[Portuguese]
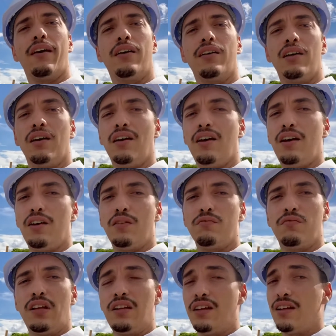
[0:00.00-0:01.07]
É,
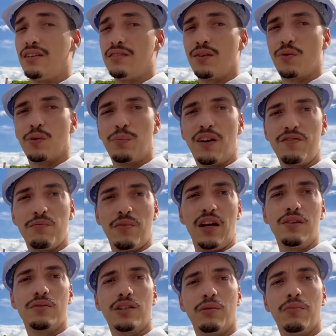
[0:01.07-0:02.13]
ela é segundo pavimento
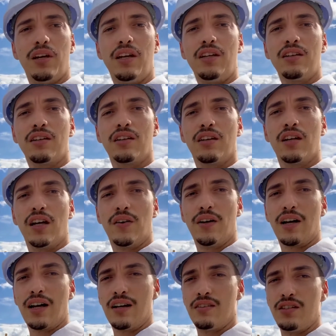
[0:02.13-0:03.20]
também. É uma
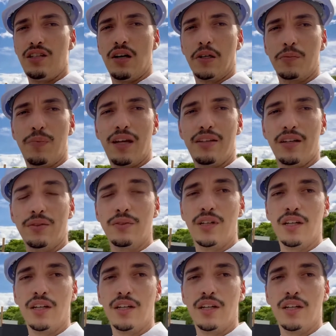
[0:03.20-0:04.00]
casa de alto padrão.